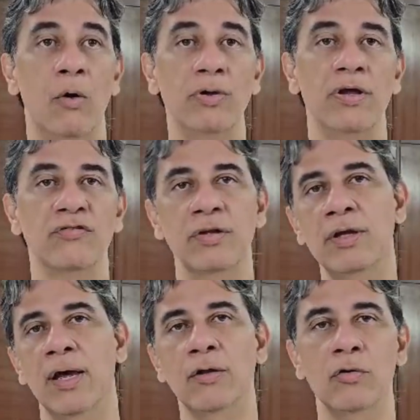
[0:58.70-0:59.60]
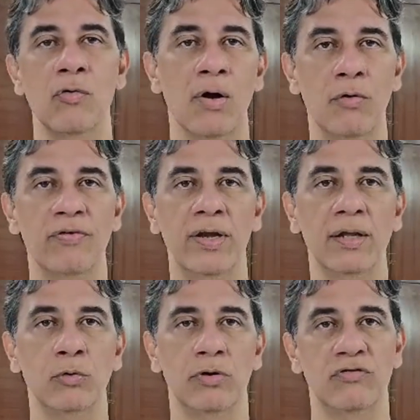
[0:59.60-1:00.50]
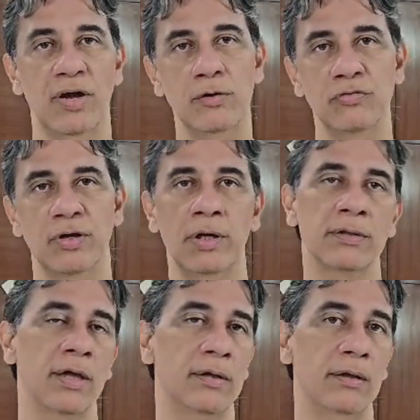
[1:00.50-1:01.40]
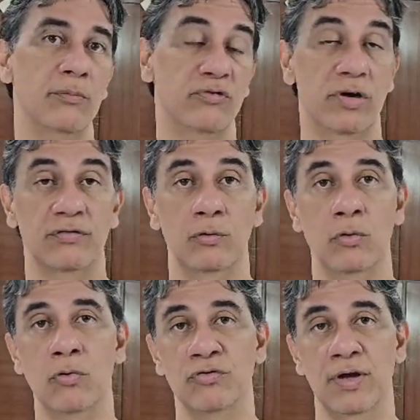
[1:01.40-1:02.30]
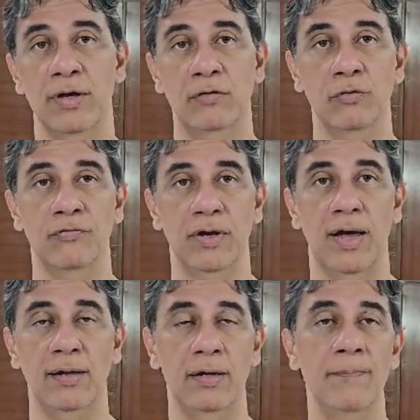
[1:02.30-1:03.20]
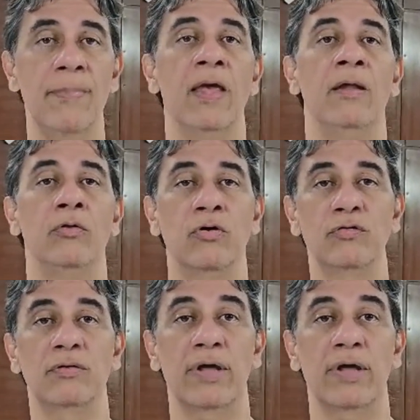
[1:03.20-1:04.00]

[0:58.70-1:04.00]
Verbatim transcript: audiência direta com a governadora, já que o secretário de Administração não consegue resolver nada, nós